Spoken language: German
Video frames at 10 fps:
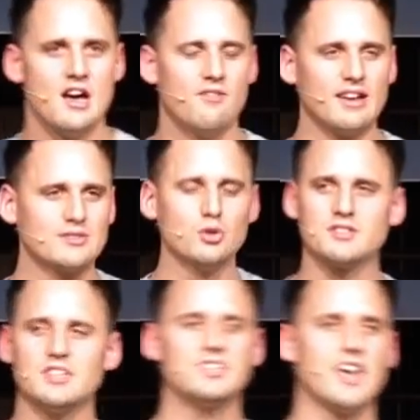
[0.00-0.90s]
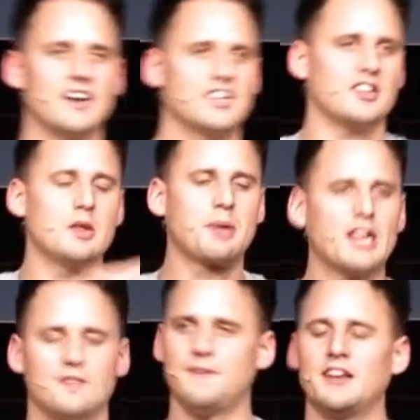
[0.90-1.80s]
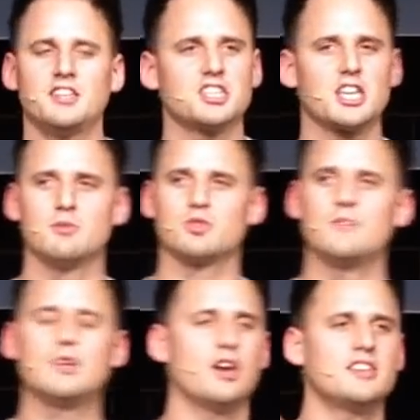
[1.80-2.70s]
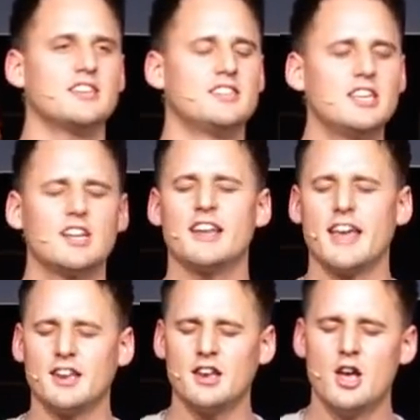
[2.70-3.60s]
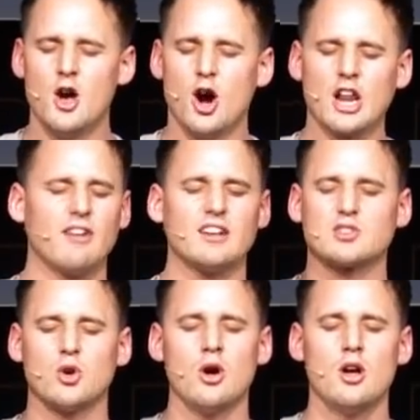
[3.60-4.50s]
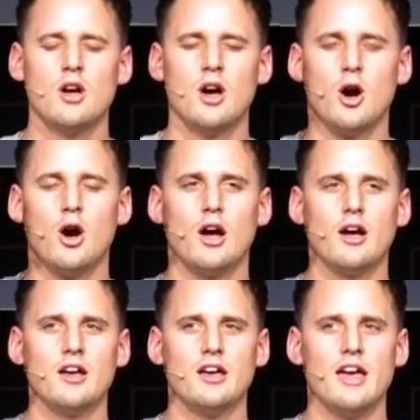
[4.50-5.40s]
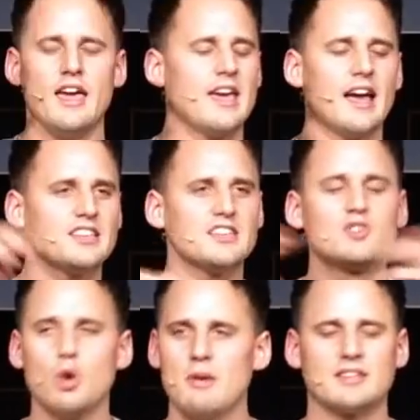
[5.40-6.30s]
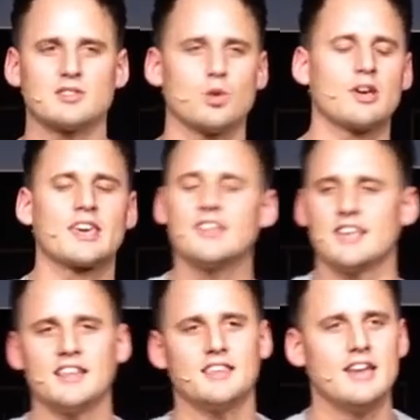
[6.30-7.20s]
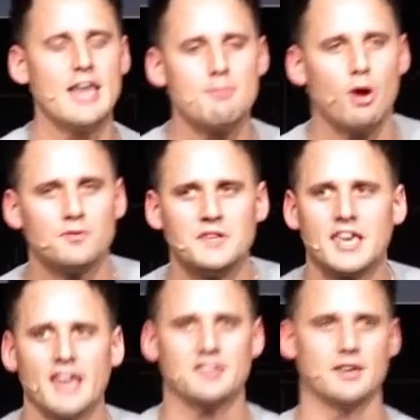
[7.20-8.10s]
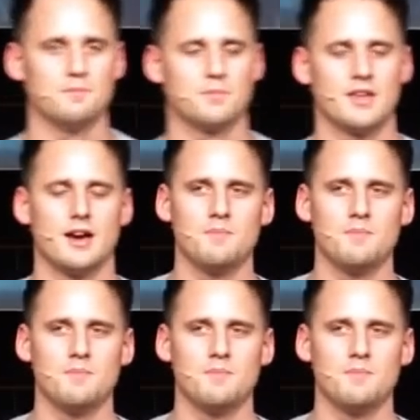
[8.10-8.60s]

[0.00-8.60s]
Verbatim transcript: Was nutze ich gern? Ich hatte die Predigt fertig geschrieben und so, wie könnte ich den Titel nennen? Und dann war es so, ey, eigentlich in Summe ist es so, krieg dein Leben auf die Kette. Ja?